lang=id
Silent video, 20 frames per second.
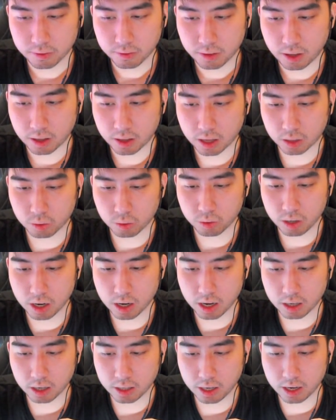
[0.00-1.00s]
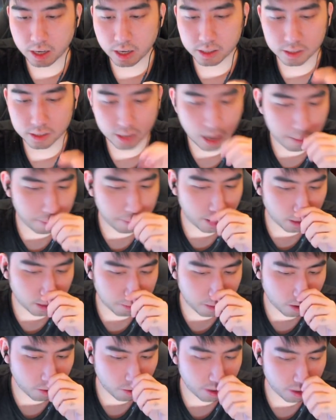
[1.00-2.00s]
Kita tunda di next upgrade
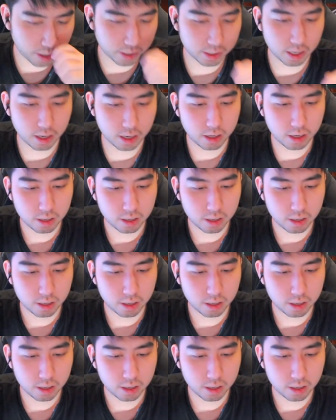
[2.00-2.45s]
baru ya guys ya